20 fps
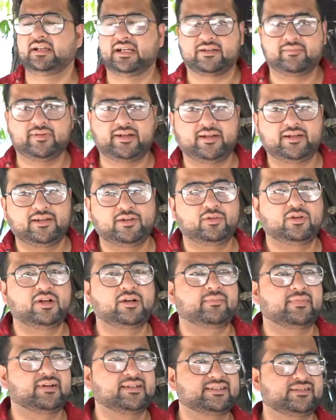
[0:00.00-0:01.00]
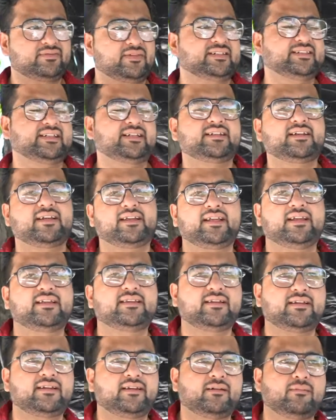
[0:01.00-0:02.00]
रेकमेंड करूँगा मस्त विज़िट करिए
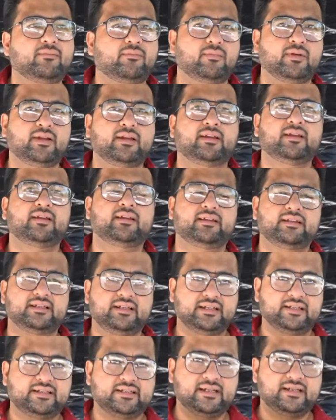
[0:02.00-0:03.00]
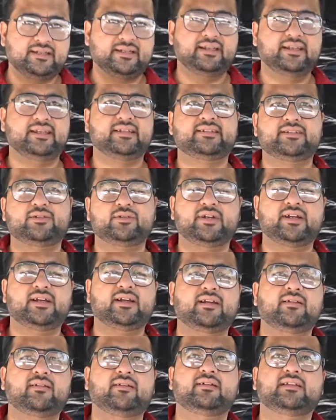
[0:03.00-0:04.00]
इधर इनका टेस्ट जो
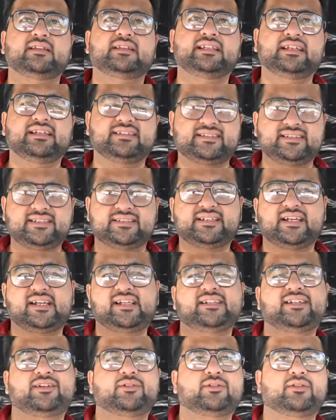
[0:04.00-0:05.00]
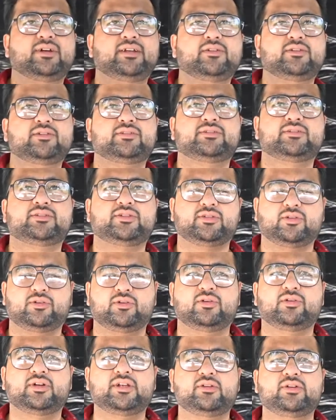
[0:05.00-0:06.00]
है देसी स्टाइल जनों का जो
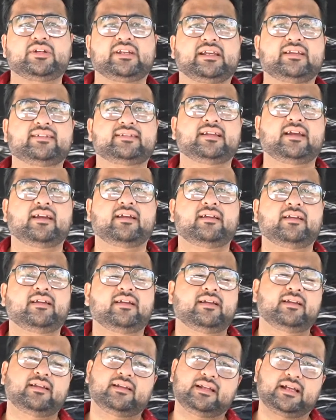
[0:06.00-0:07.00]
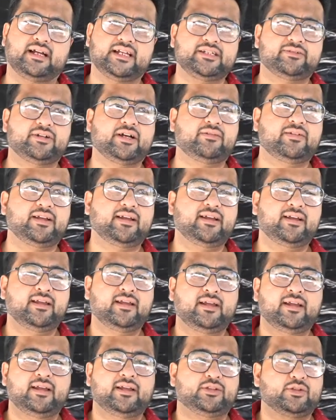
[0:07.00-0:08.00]
छोलों का जो टेस्ट है लाजवाब है
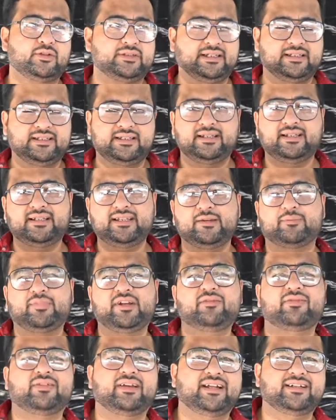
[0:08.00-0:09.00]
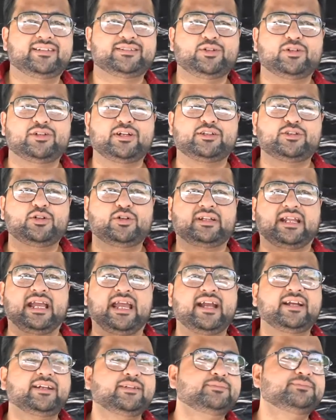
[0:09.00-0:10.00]
तो जल्दी जल्दी अपने फ्रेंड्स को कर दो
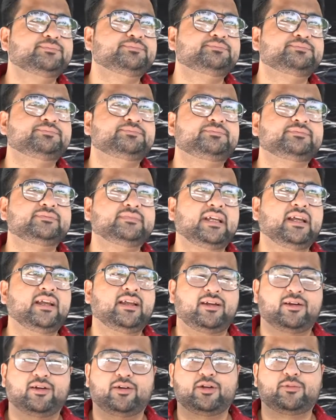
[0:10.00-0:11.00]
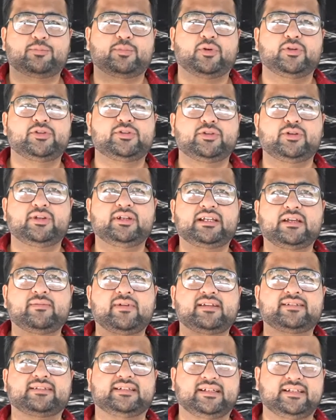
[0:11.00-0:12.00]
टैग और पहुँचो इनके
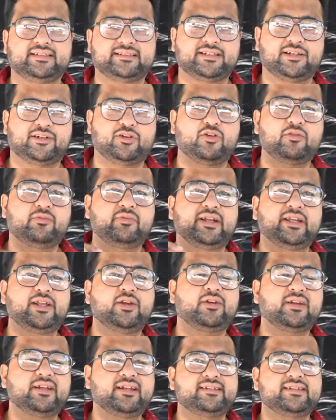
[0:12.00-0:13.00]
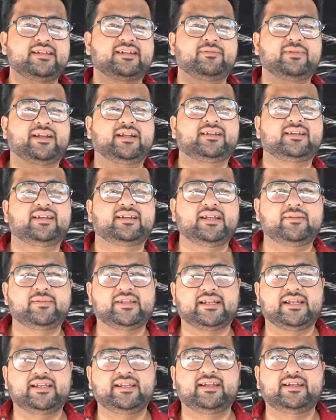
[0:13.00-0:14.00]
पास टेस्ट करो वीडियो के नीचे कमेंट करके
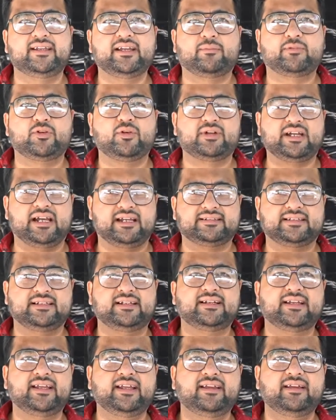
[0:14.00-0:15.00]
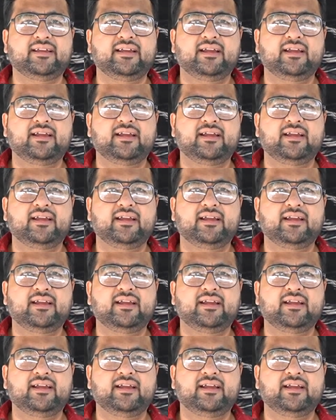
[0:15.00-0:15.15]
बताइए कि आपको कैसे लगे